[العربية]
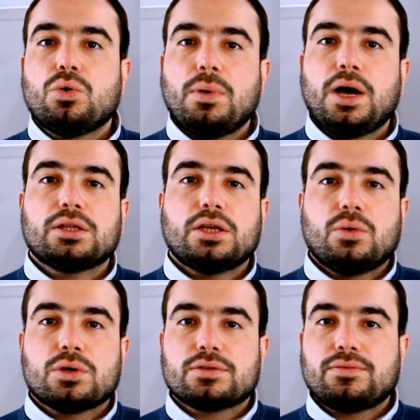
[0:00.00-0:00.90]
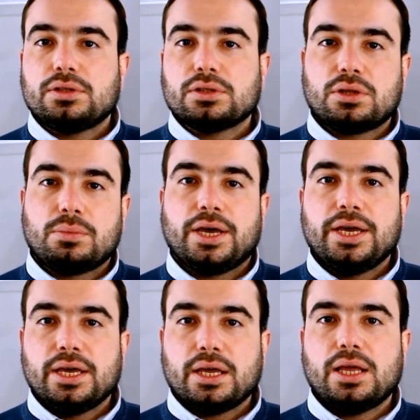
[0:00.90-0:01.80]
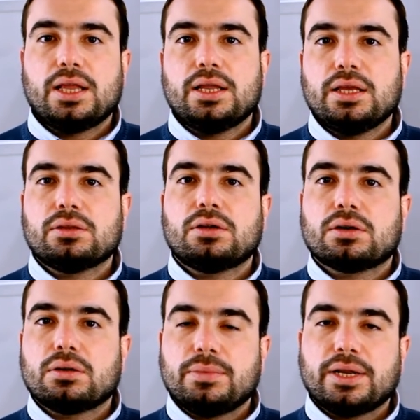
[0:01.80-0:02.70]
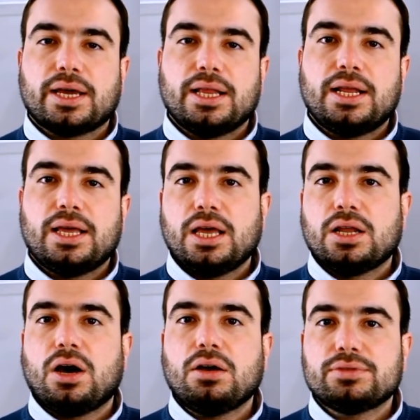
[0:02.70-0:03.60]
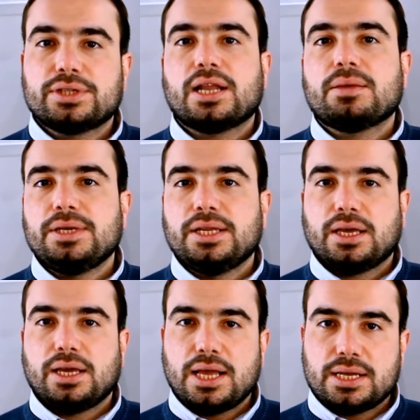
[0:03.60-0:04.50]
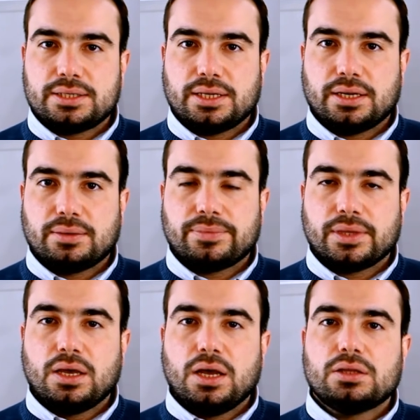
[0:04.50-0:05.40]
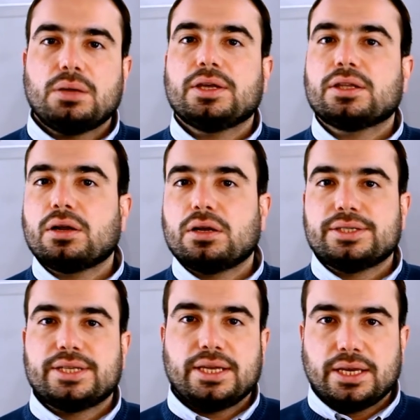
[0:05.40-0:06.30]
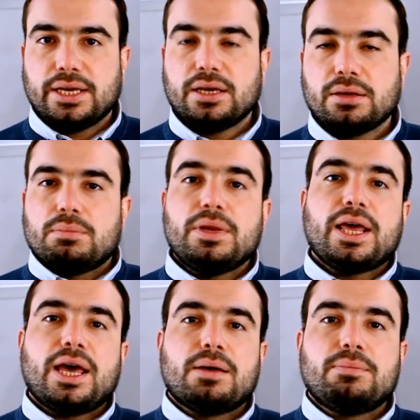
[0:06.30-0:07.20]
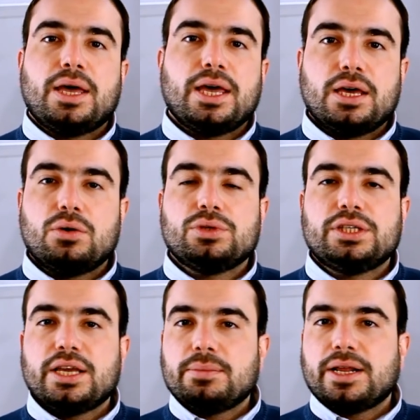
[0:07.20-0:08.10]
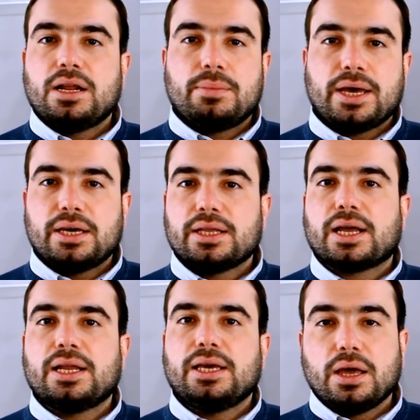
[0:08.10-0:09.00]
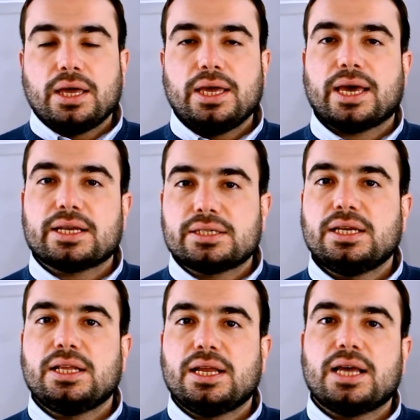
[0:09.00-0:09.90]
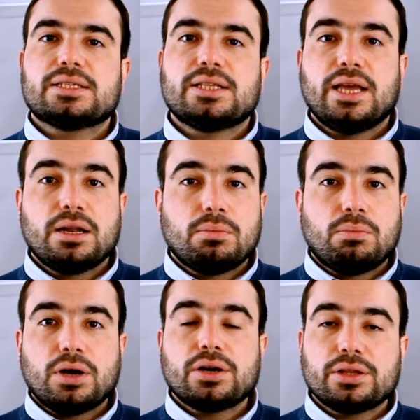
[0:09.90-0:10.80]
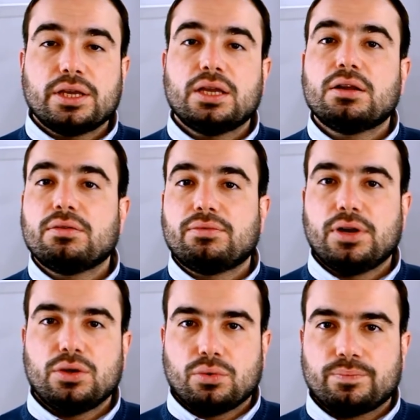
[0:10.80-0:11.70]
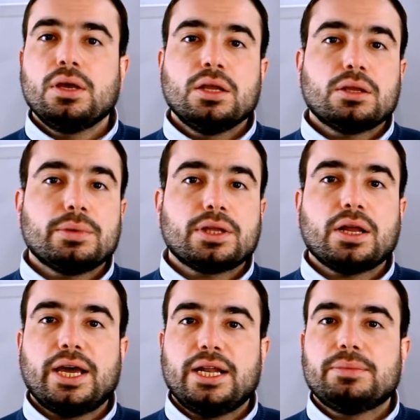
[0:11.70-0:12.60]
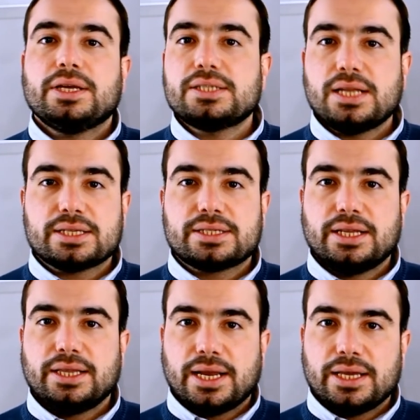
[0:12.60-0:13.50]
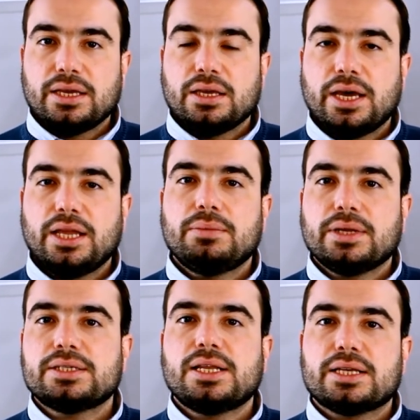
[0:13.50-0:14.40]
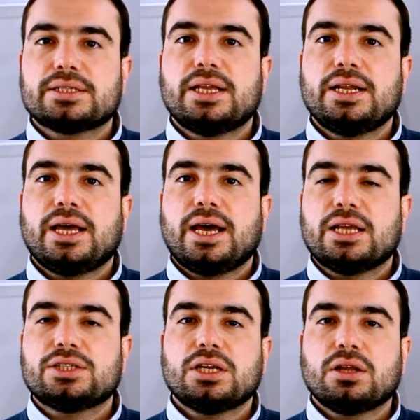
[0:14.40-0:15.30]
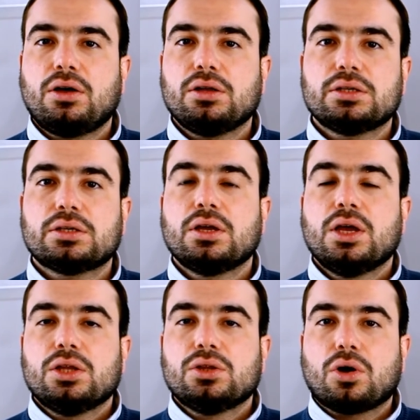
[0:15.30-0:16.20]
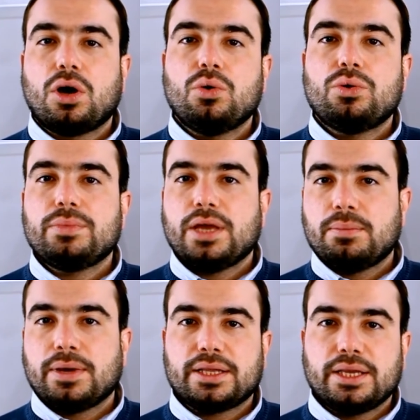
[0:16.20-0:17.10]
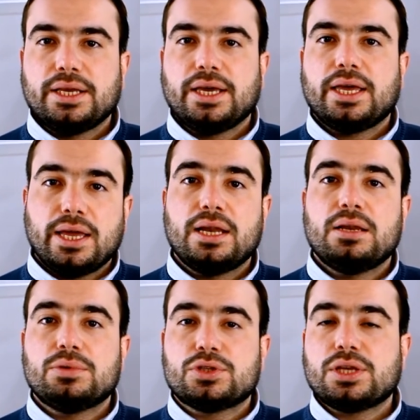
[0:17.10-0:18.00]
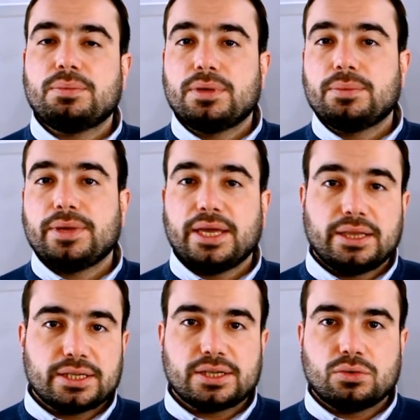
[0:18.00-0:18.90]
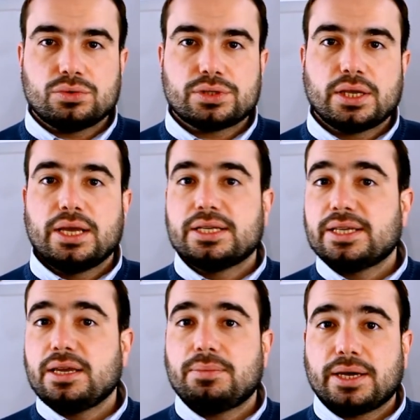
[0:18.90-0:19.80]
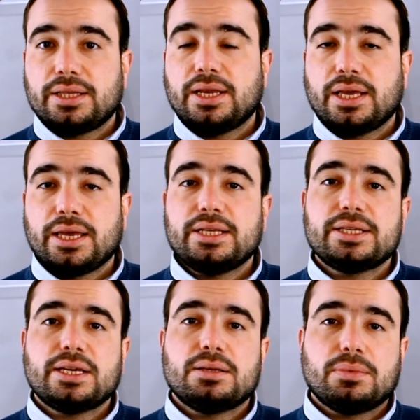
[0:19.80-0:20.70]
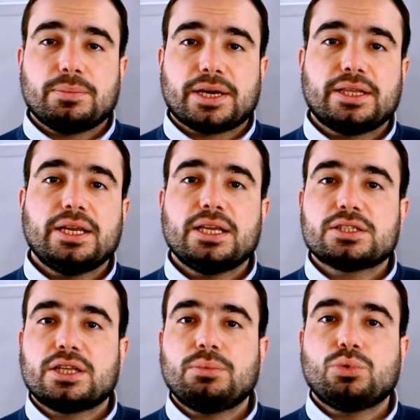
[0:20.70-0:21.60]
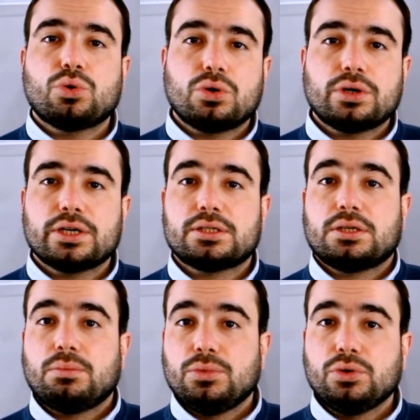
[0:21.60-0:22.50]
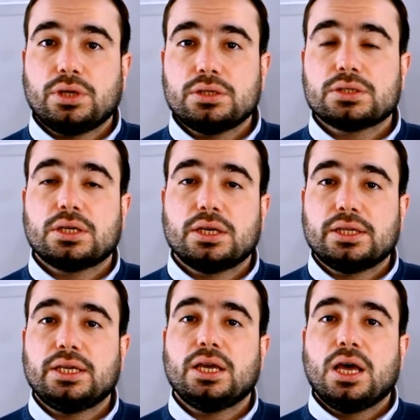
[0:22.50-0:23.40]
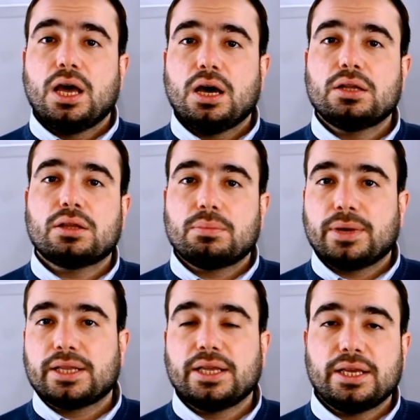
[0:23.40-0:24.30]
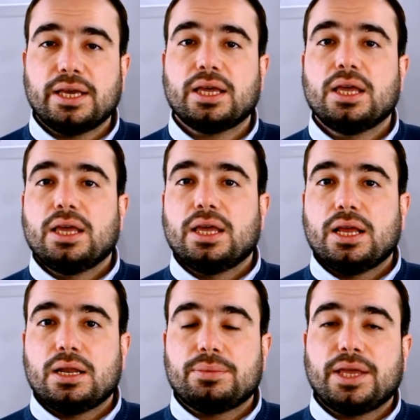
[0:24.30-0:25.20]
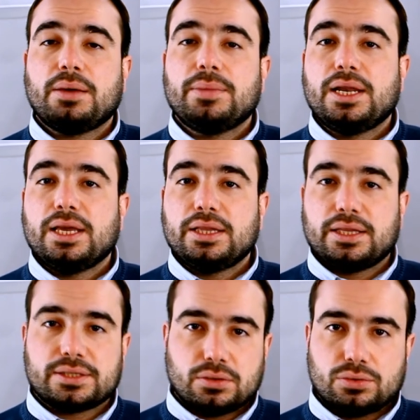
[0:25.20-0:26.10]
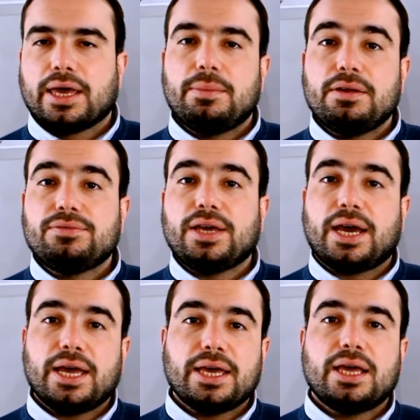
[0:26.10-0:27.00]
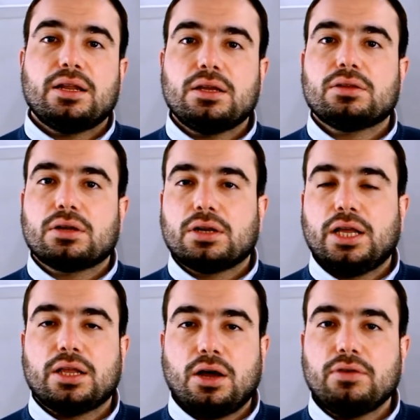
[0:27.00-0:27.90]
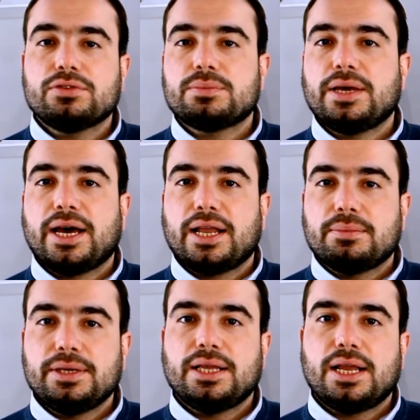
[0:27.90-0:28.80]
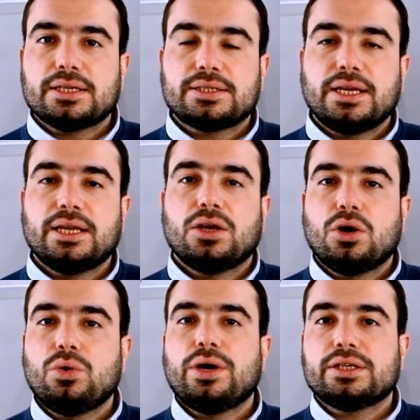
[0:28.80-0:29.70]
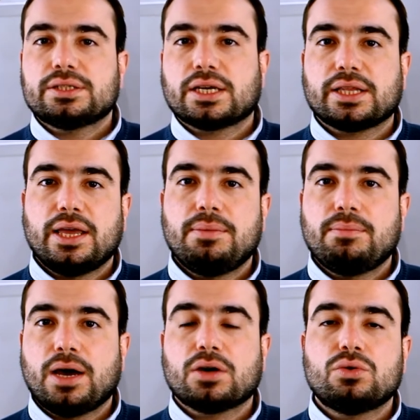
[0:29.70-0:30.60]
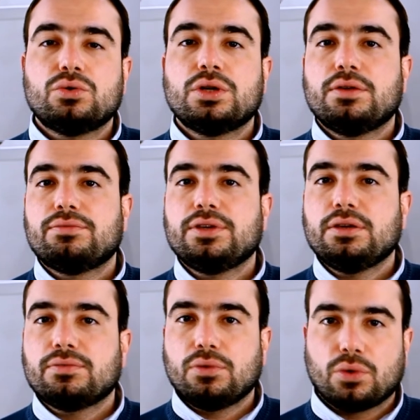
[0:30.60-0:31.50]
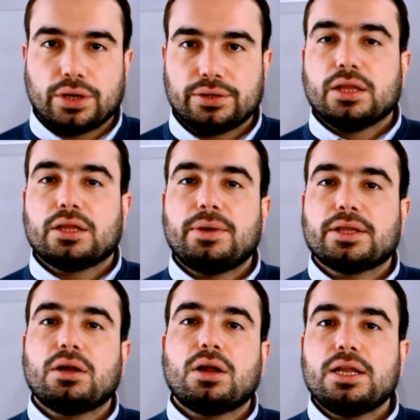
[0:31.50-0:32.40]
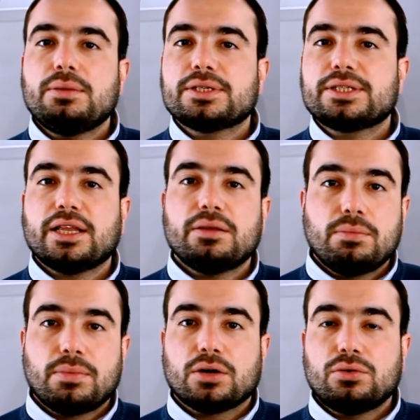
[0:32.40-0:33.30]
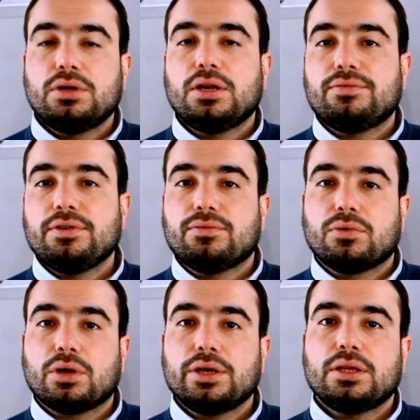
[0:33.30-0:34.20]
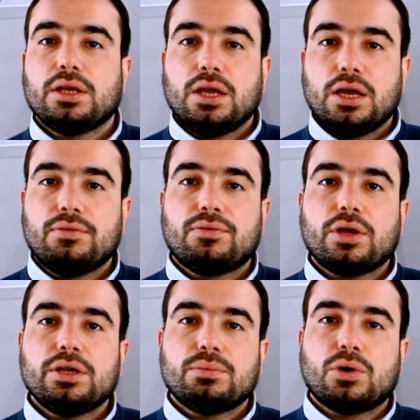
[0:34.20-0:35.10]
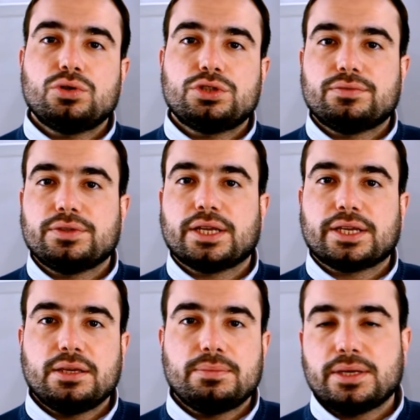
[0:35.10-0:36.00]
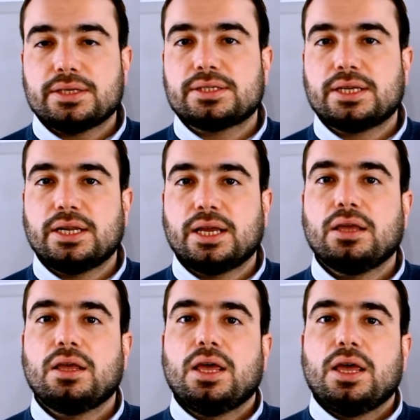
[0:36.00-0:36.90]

وبعض الوصفات الطبيعية اللي نقدر من خلالها نحافظ على مينا الأسنان طب يا ترى زي ايه من اهمها ودي دايما انا باكد عليها هي غسيل الاسنان مرتين في اليوم طب يا ترى احنا بنغسل اسناننا ليه احنا بنغسل اسناننا علشان خاطر نقاوم البكتيريا اللي بتسبب التسوس زي بكتيريا ايه زي بكتيريا ستريبتوكوكس ميوتانس دي اكتر بكتيريا اللي بتعمل التسوس كمان في حاجه نقدر ان احنا نحافظ بيها على مينا الاسنان هو استخدام معجون فيه فلورايد طب يا ترى ليه بنستخدم المعجون اللي فيه فلورايد الفلورايد بيخش في تركيب السنه